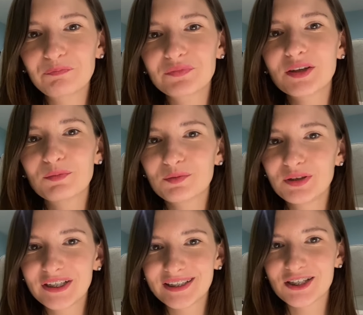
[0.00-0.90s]
на
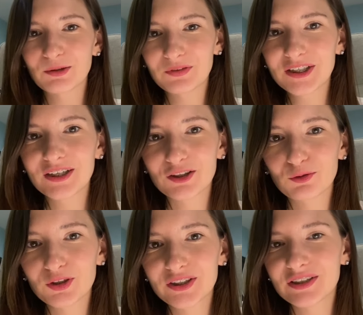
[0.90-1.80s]
примере человека,
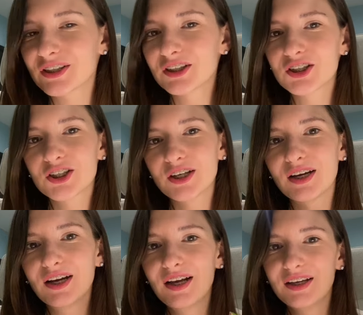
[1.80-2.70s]
который достаточно
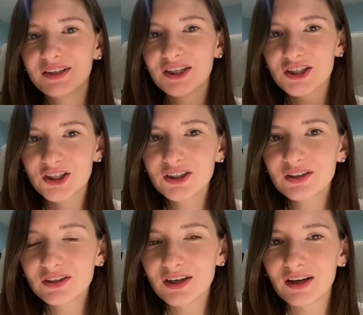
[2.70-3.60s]

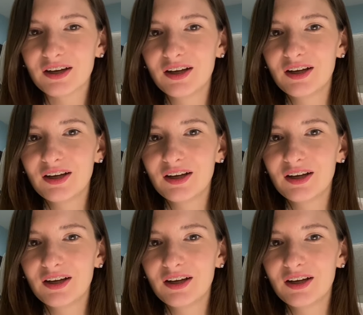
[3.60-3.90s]
неожиданно